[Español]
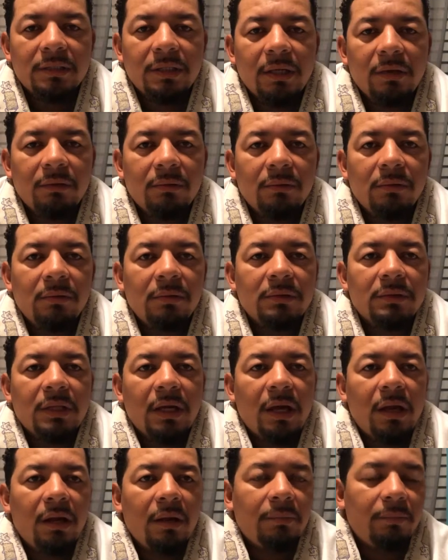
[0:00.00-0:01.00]
Saludos
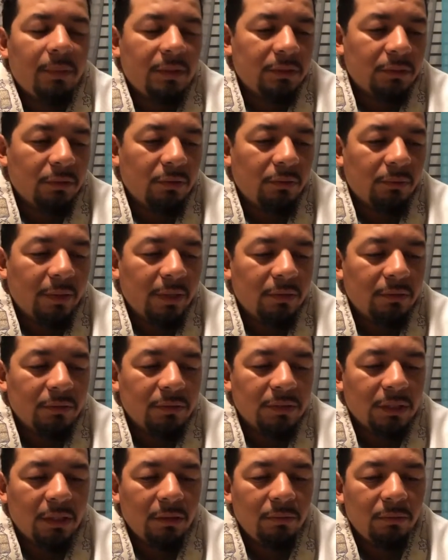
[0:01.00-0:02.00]
al Pastor
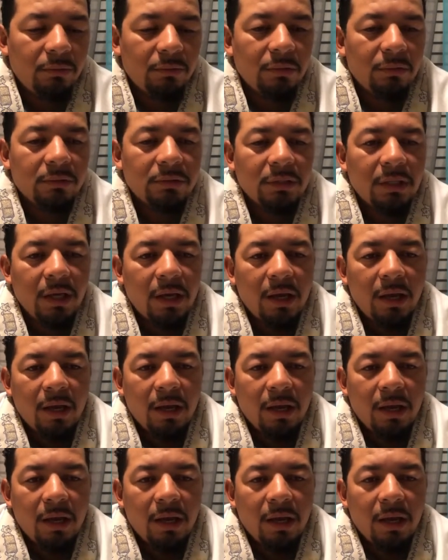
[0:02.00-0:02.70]
Roberto, saludos